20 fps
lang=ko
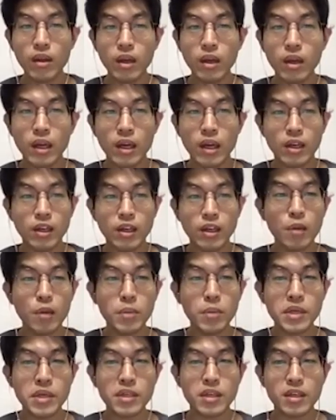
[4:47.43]
그 다음에
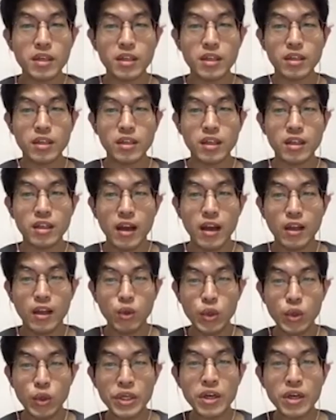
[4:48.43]
이제 그
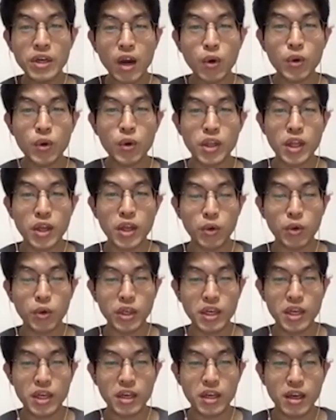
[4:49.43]
주식을 갖고 있는
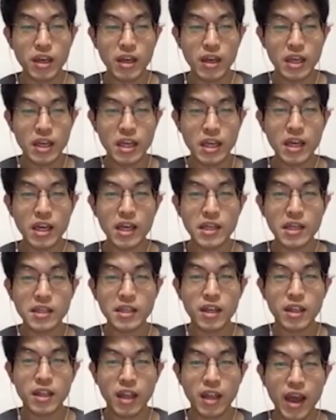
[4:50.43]
내용들이 이게 이제
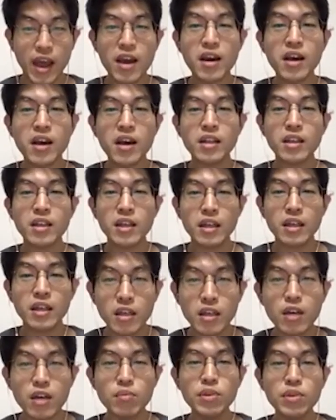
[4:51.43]
다양한 근거
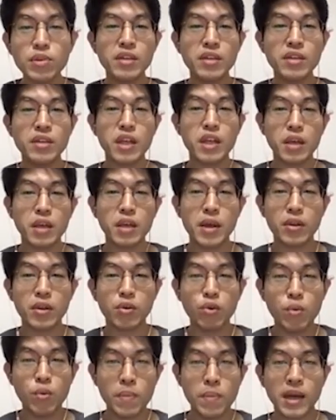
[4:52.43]
문서들을 기반으로
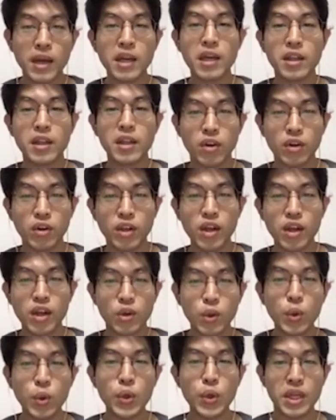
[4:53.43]
발행이 되거나
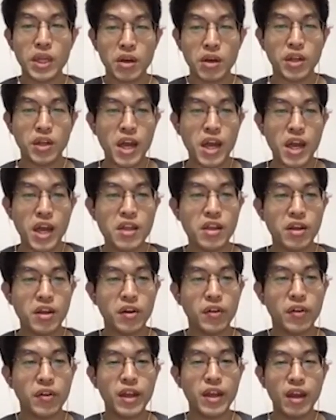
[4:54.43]
유통이 되거나 해야 되는
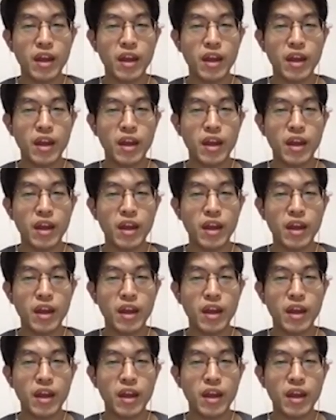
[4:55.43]
건데,